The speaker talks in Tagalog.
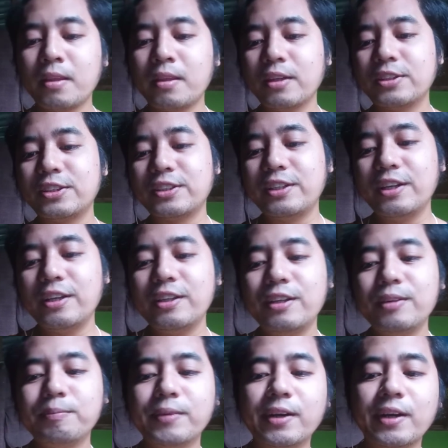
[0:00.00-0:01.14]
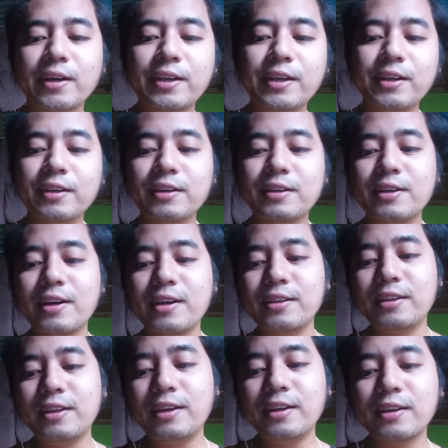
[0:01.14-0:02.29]
Skiddy maring ka ka
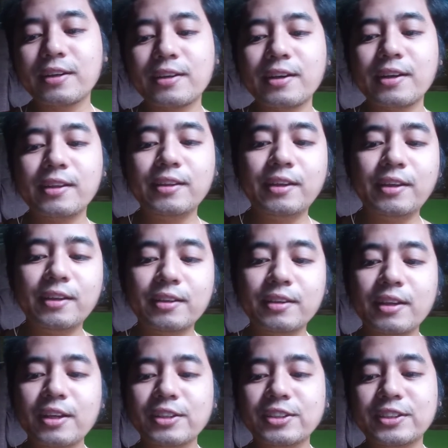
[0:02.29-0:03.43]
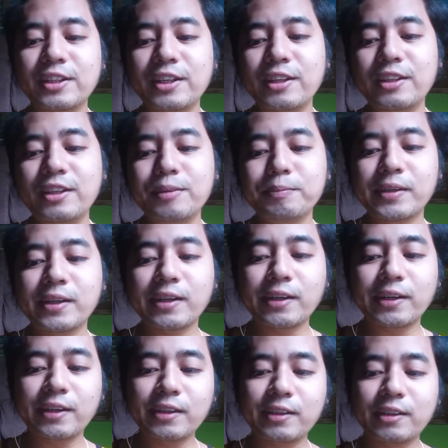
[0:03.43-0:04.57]
ding ding Skiddy
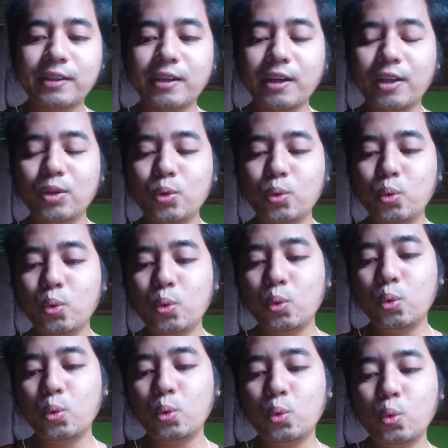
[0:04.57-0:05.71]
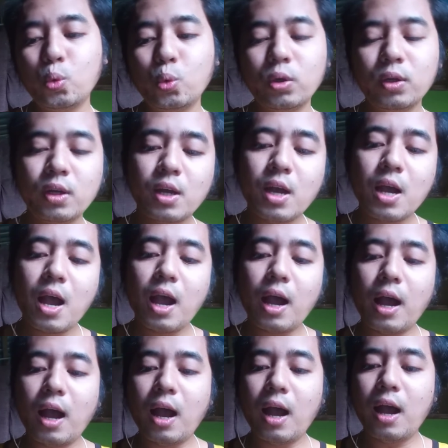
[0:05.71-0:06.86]
maring ka kadu.
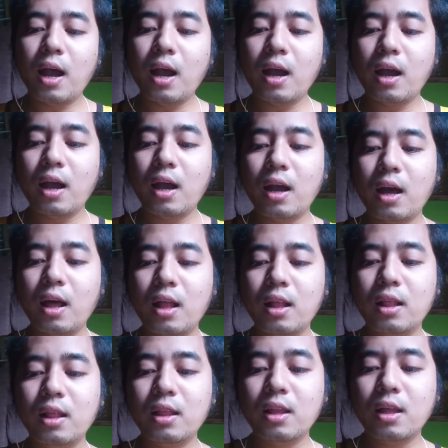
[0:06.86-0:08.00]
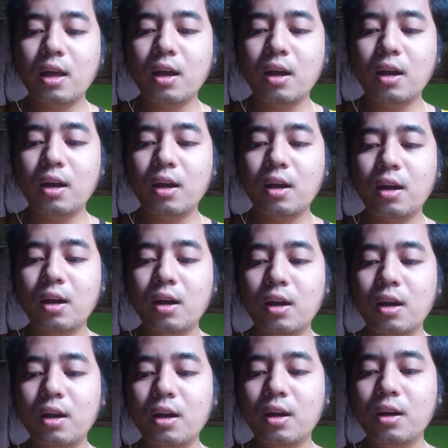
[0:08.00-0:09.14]
I
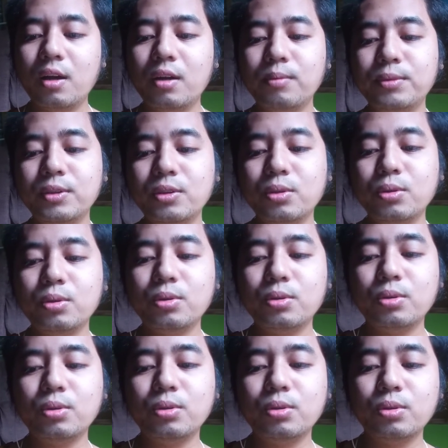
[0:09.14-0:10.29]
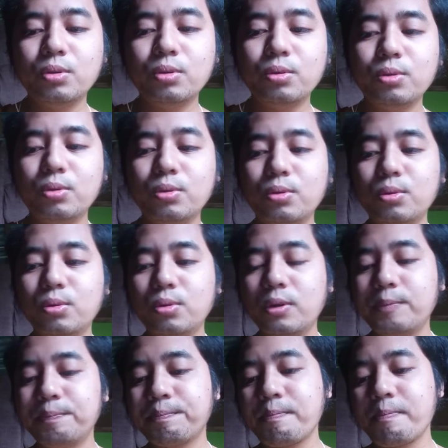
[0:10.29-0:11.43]
love you.
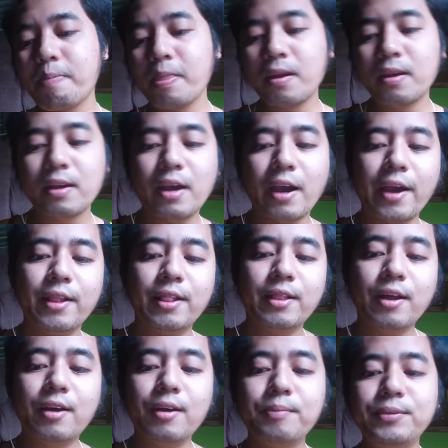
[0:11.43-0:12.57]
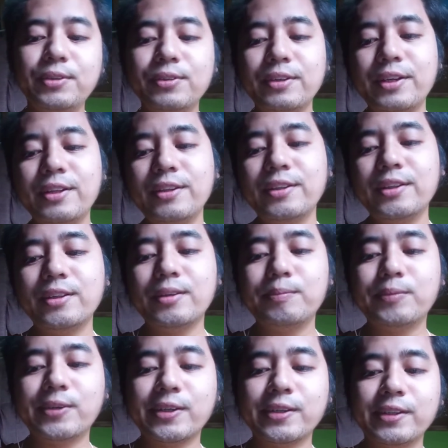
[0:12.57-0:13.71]
I love you in the
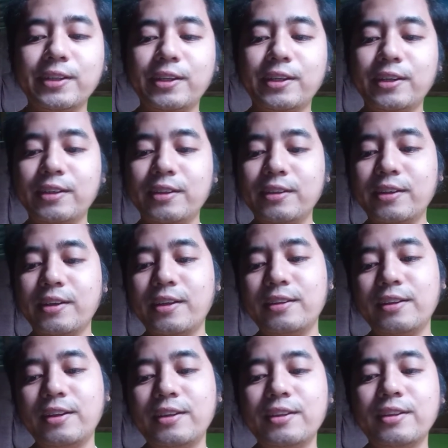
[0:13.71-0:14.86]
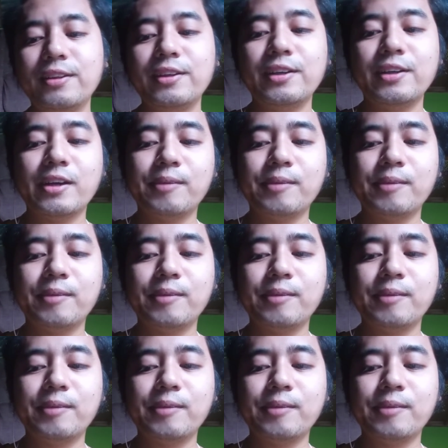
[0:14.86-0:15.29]
morning and in the